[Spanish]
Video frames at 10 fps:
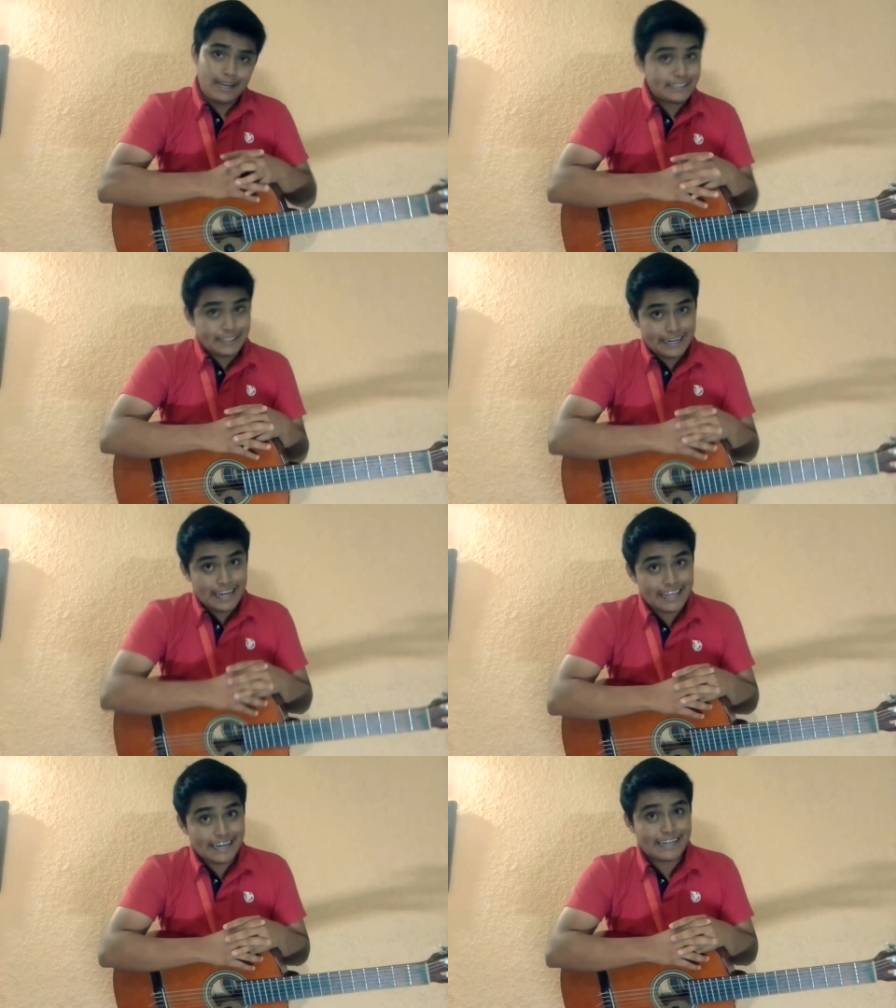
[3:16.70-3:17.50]
Así que
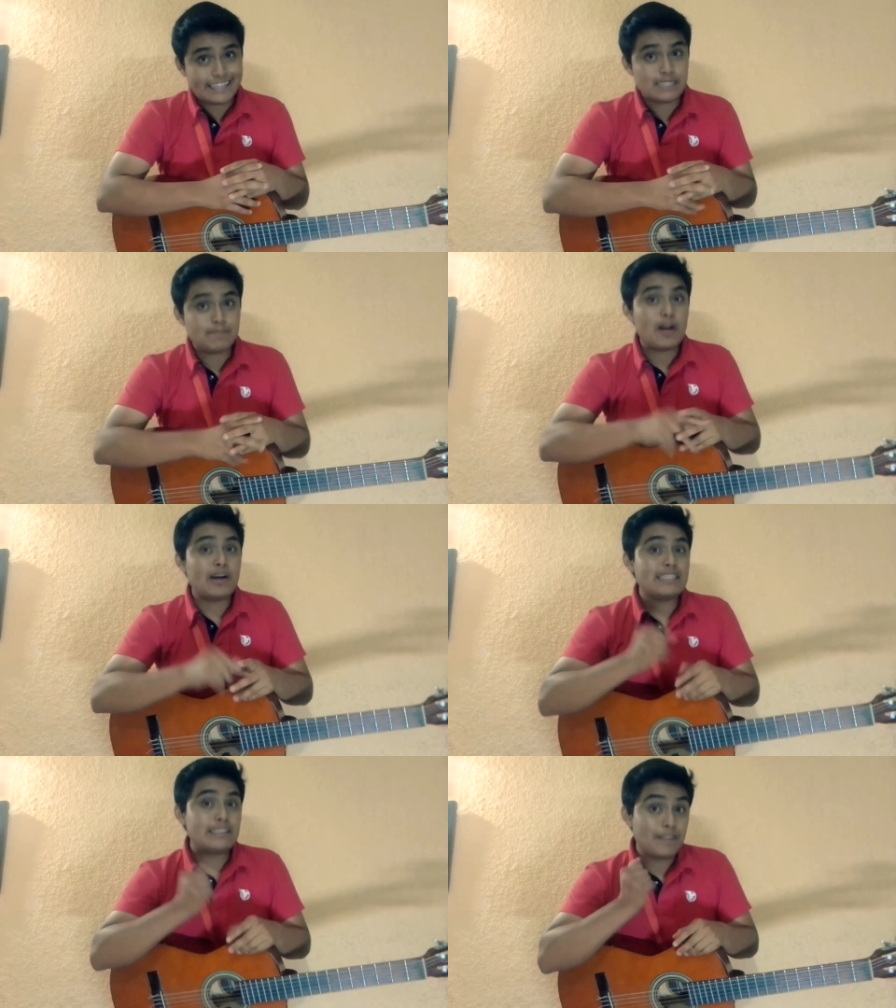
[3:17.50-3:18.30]
nada nenes,
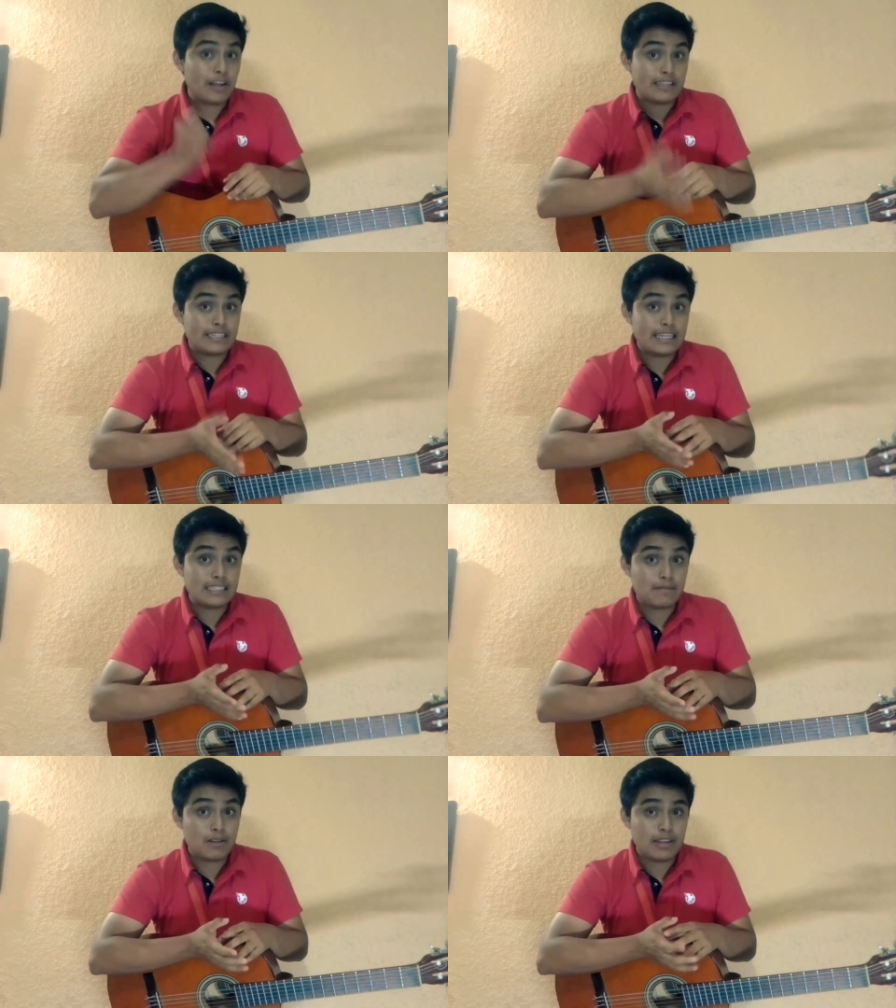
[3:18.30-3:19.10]
espero que este video les haya
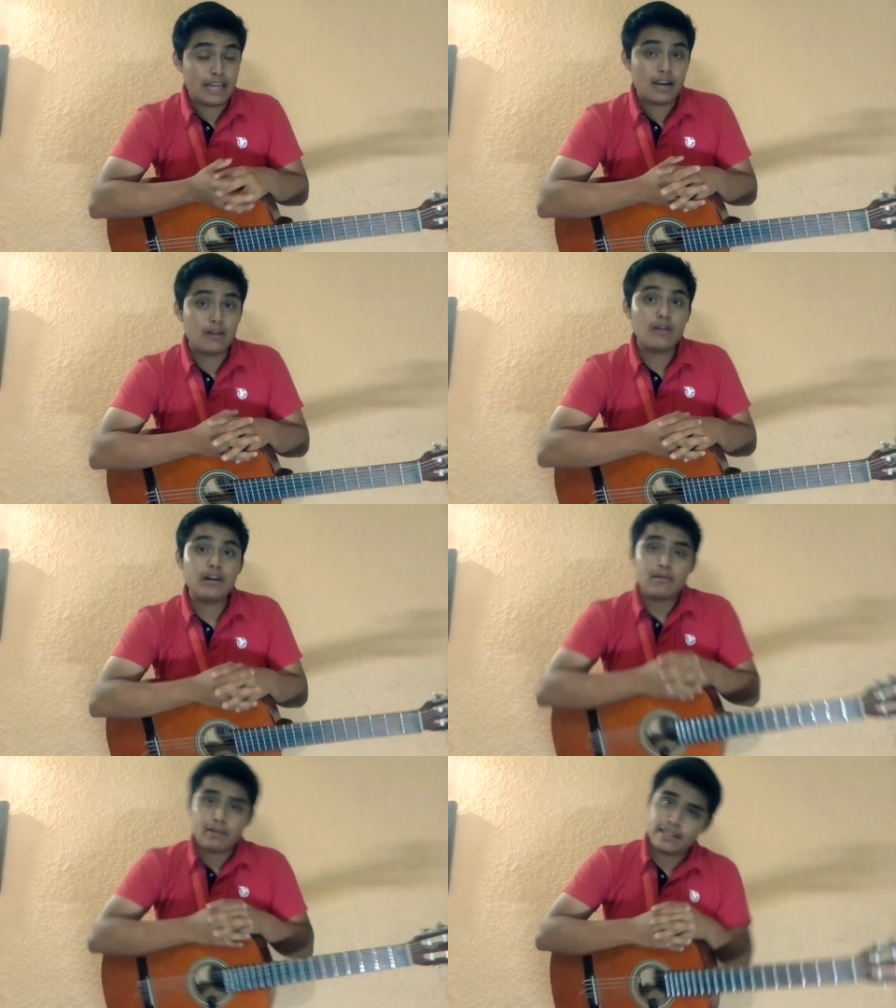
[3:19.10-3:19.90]
servido de algo
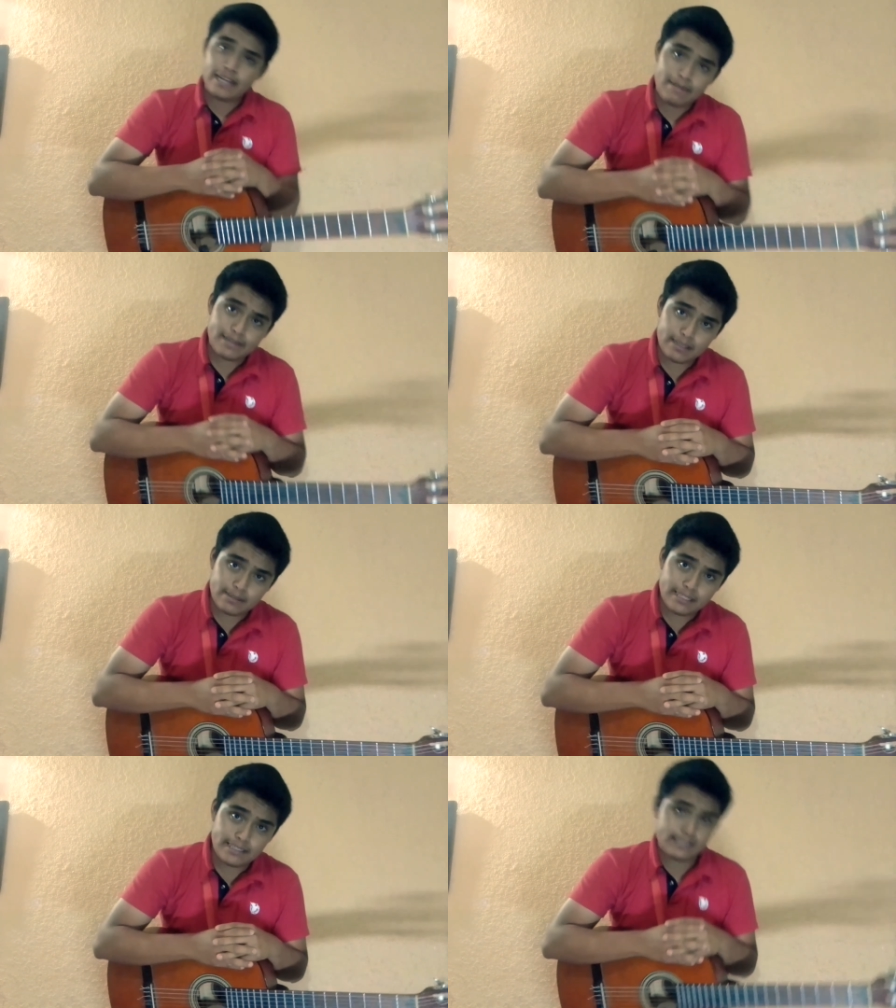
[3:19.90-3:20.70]
Recuerden lavarse
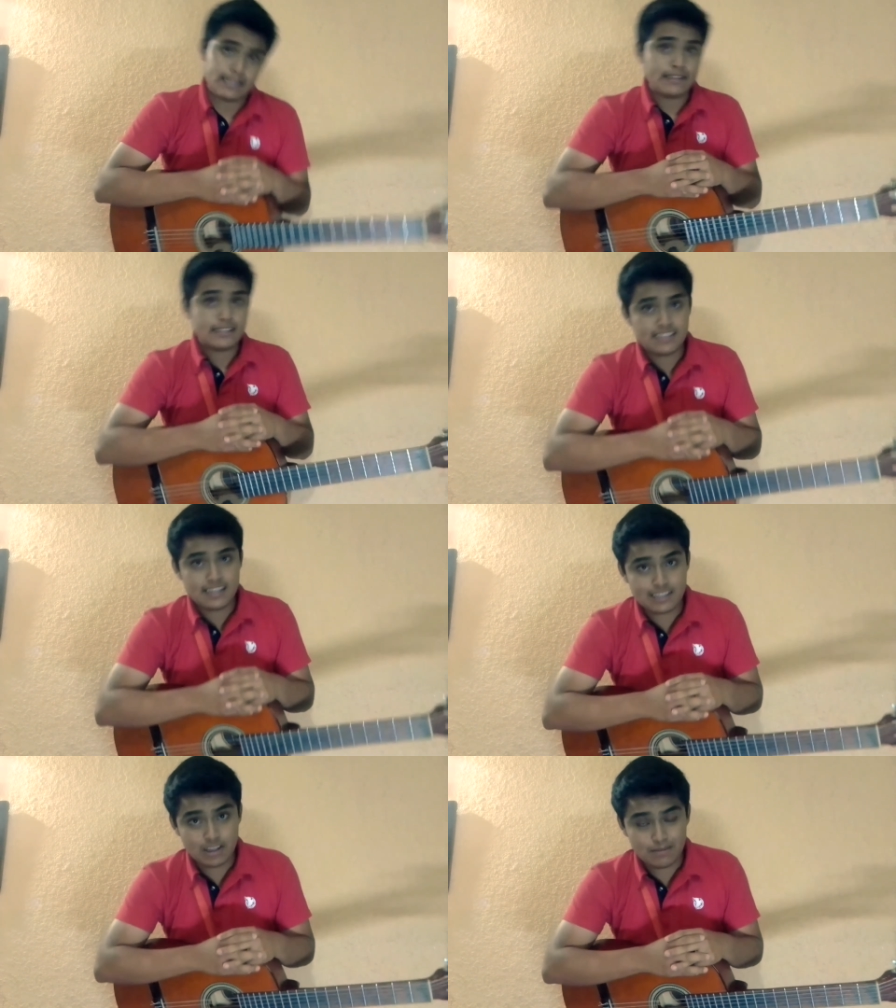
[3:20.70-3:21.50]
los dientes antes
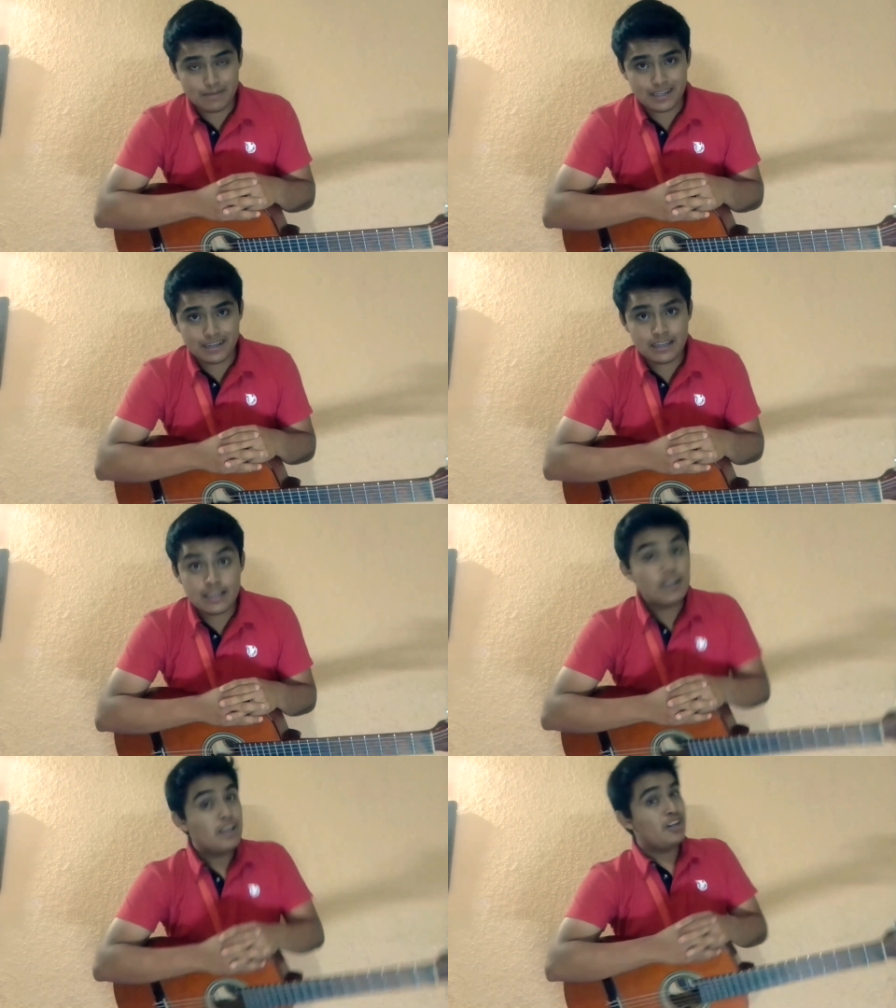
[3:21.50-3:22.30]
de irse a dormir
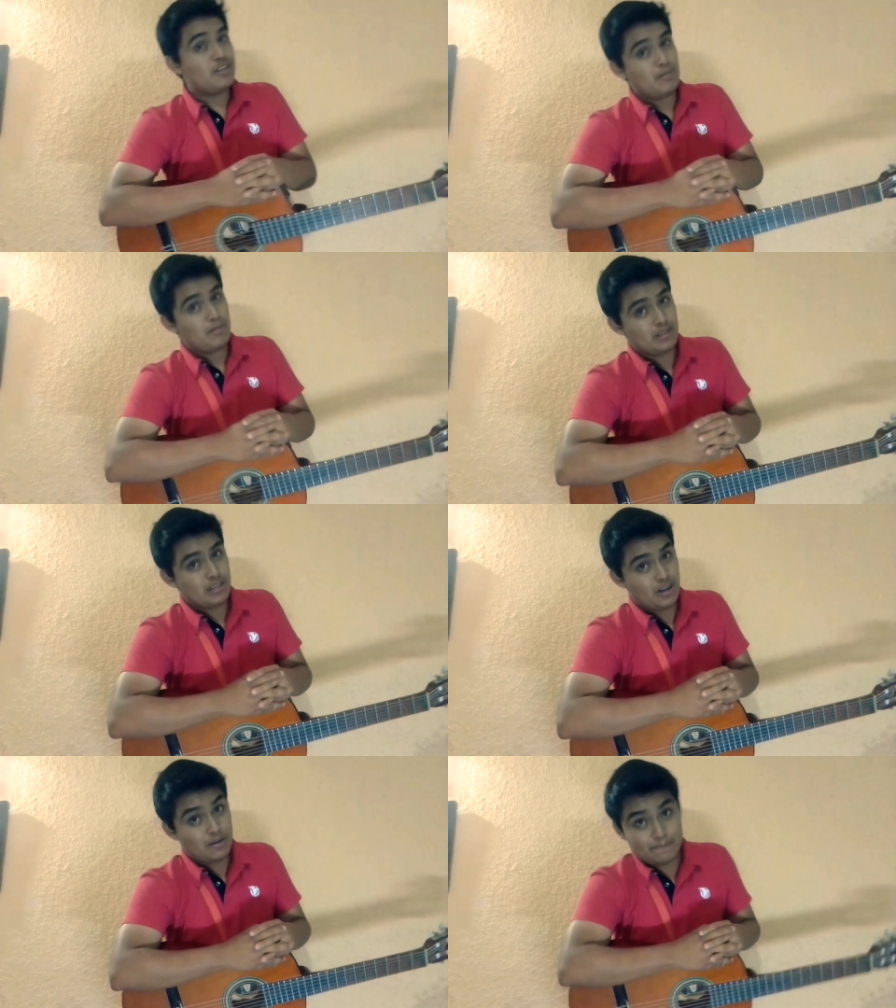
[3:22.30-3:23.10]
Y nos
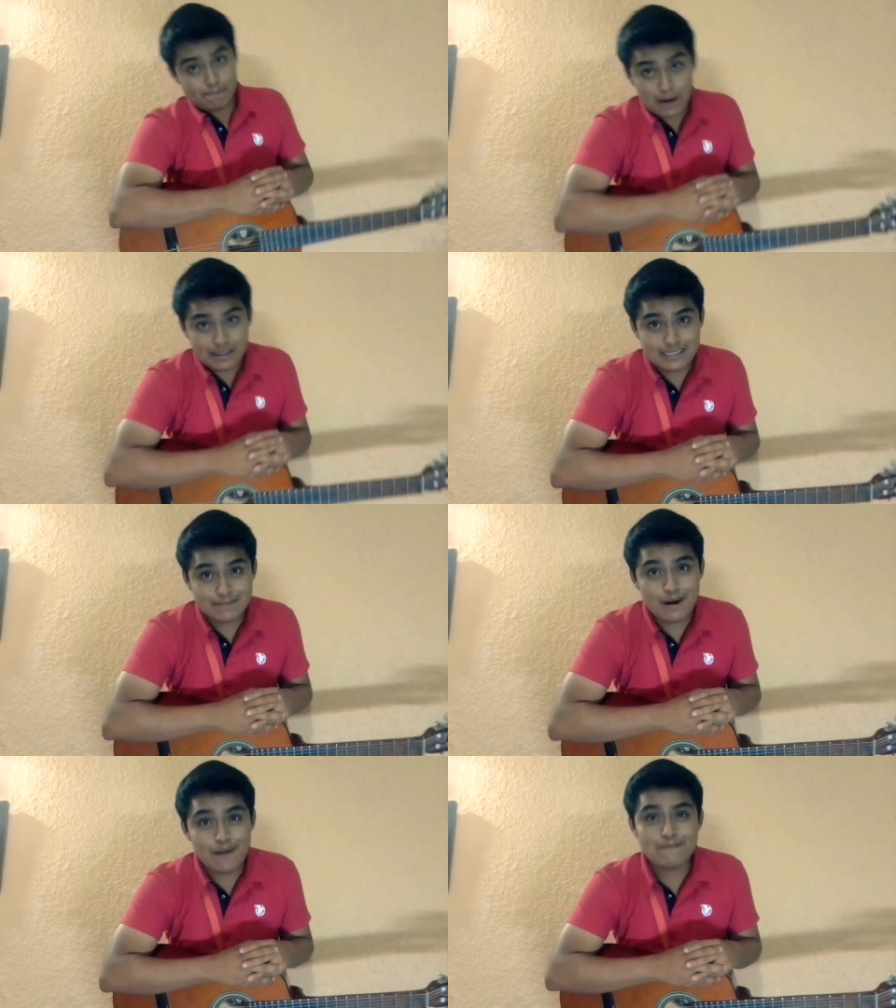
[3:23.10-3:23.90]
vemos en un
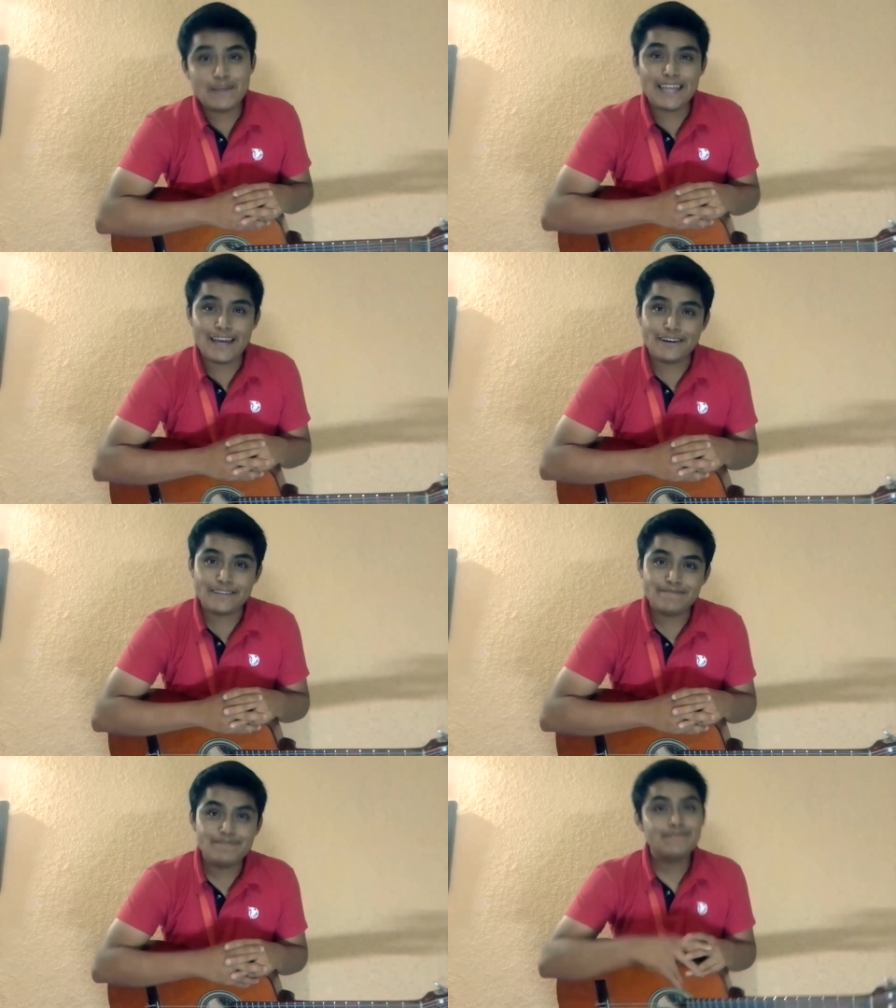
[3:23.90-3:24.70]
próximo video